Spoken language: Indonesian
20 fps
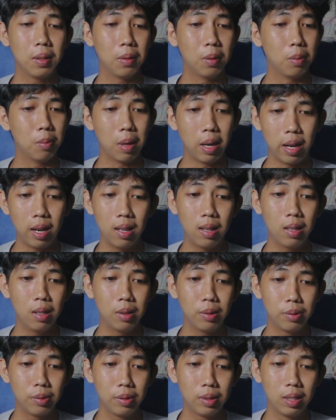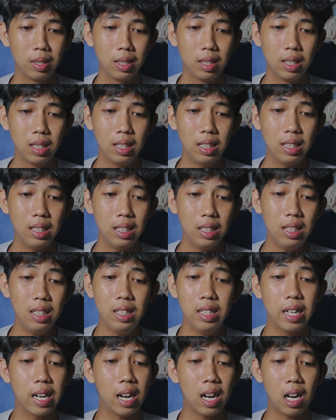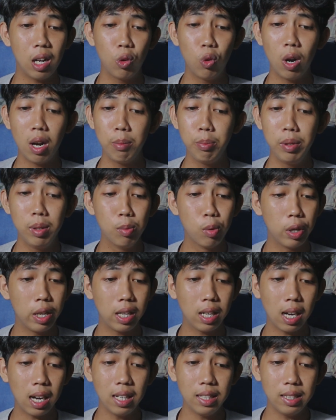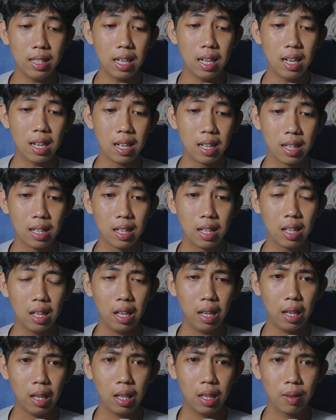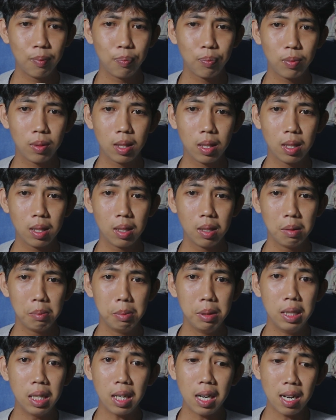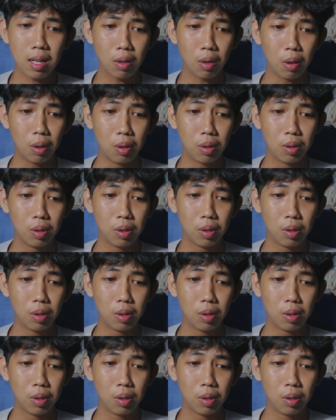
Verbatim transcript: Oh my love Iya aku ambil bonekanya Beneran loh.